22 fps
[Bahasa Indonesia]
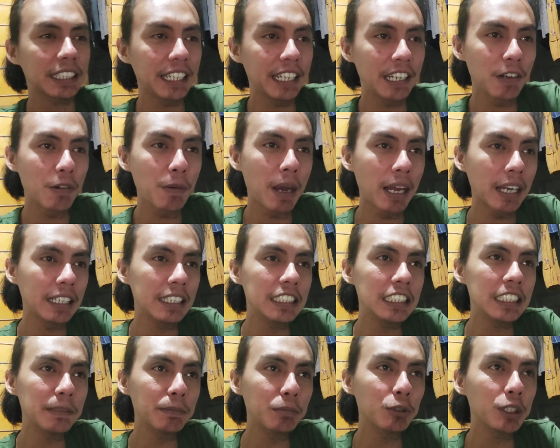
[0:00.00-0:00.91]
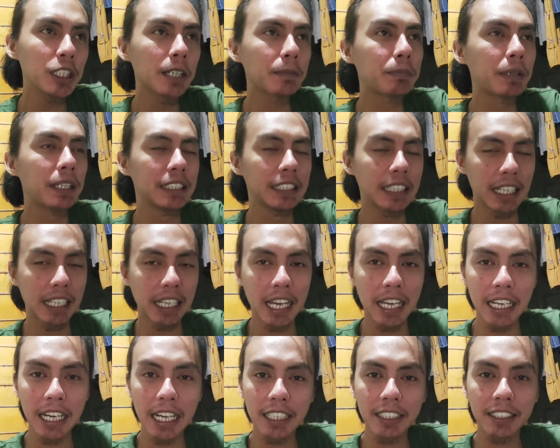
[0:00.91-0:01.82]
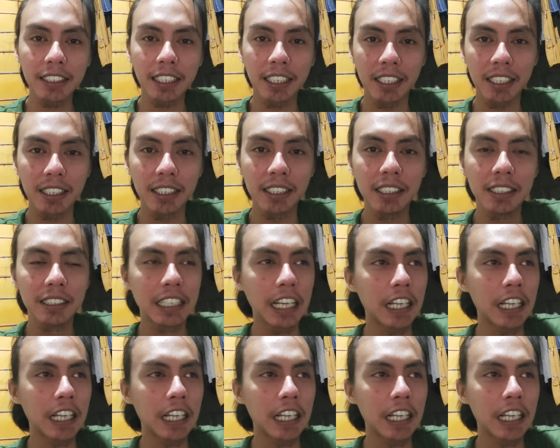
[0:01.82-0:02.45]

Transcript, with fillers: kewan iki punya banyak karakter